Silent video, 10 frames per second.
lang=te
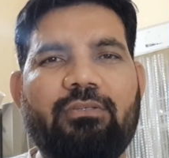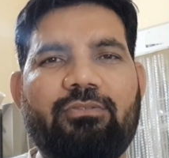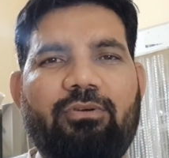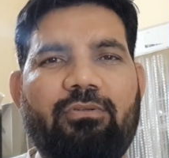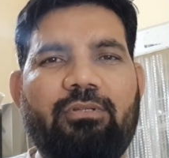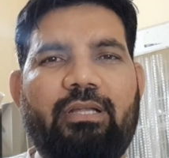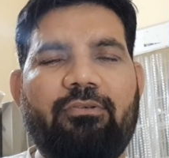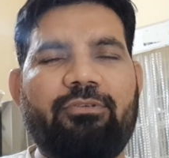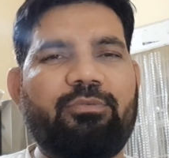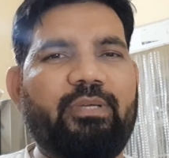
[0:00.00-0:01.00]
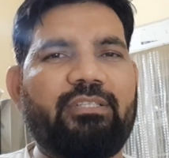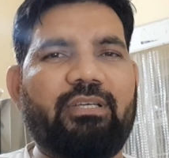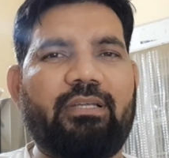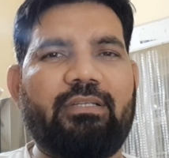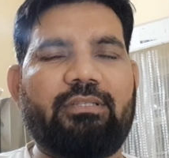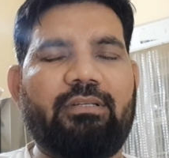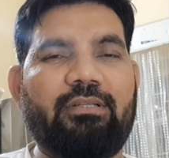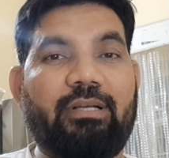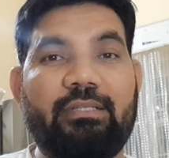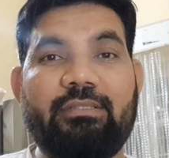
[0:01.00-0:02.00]
సో దాని గురించి మీకు షేర్ చేస్తాను
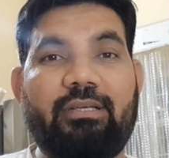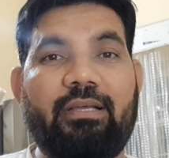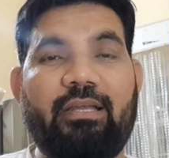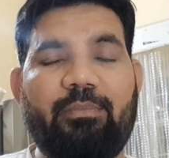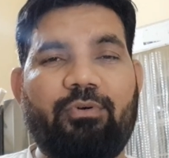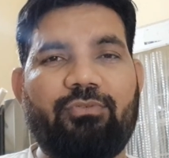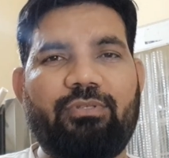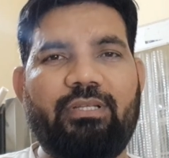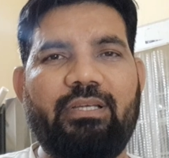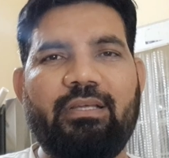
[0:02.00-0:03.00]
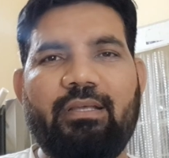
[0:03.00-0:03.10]
అది ఖచ్చితంగా హెల్ప్ అవుతుంది